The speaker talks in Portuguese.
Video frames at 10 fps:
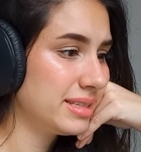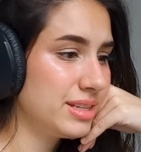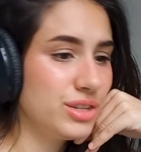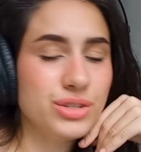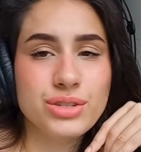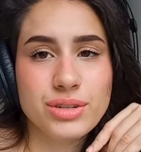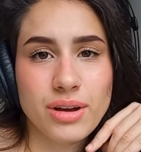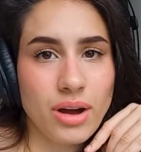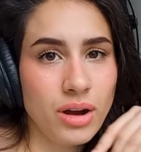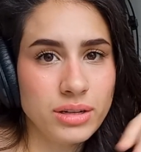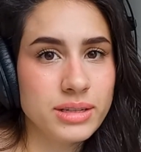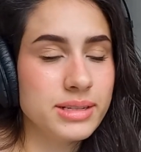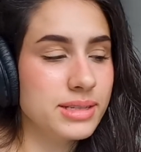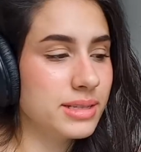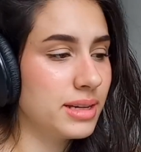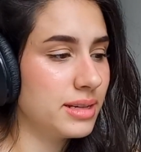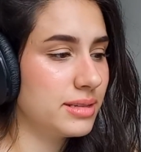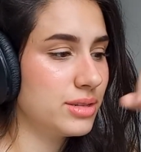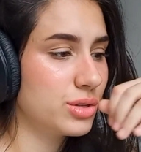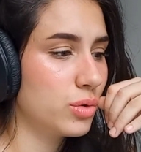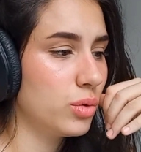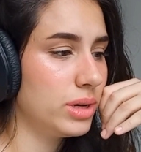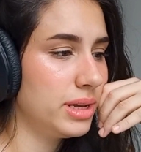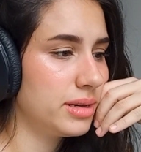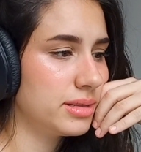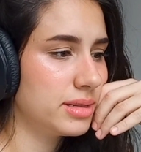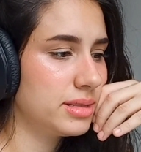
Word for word: essas hardness, né? Essas coleiras